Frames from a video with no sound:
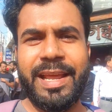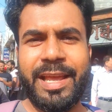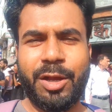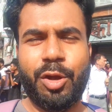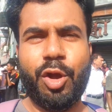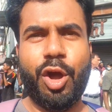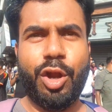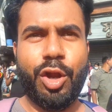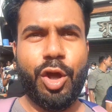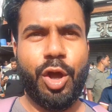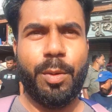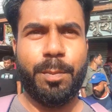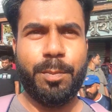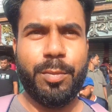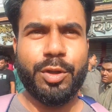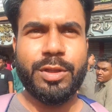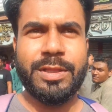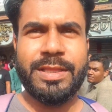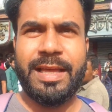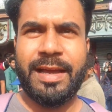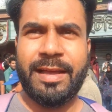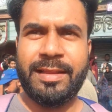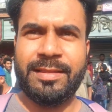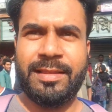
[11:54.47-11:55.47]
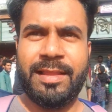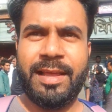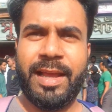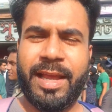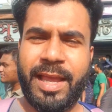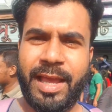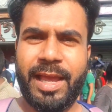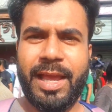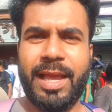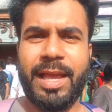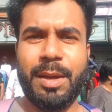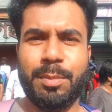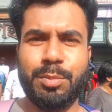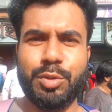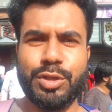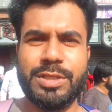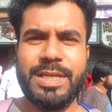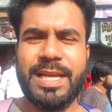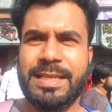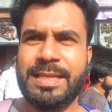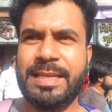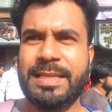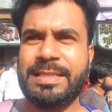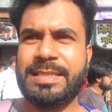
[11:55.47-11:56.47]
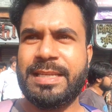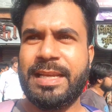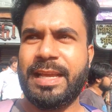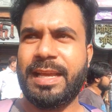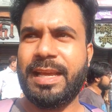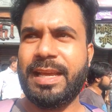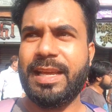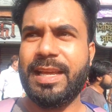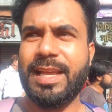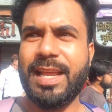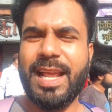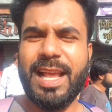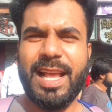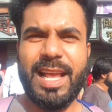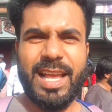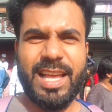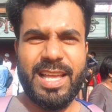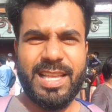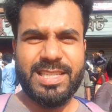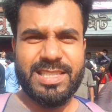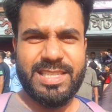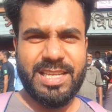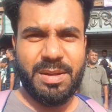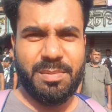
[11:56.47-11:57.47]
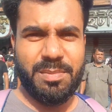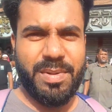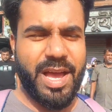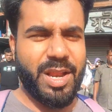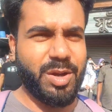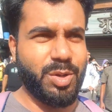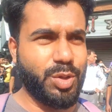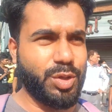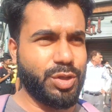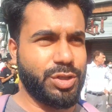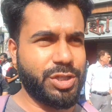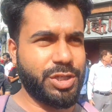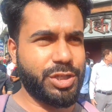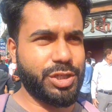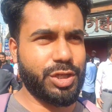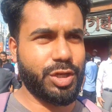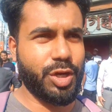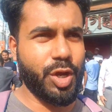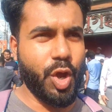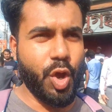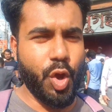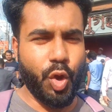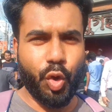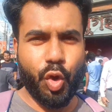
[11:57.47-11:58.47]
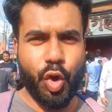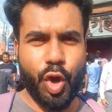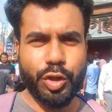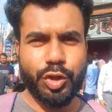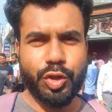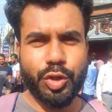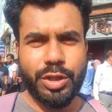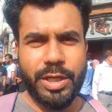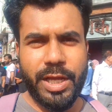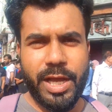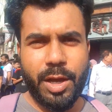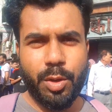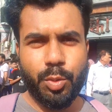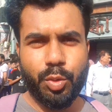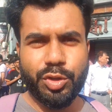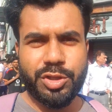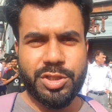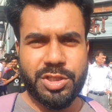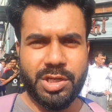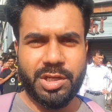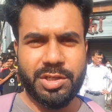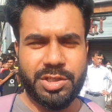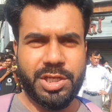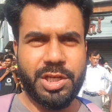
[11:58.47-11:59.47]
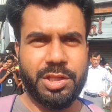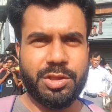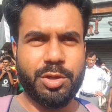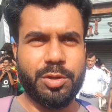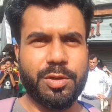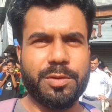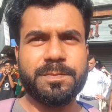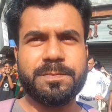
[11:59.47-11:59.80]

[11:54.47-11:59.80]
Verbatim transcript: এই গণ অভ্যুত্থান দেখে বোঝা যাচ্ছে যে মানুষ কতটা উচ্ছ্বসিত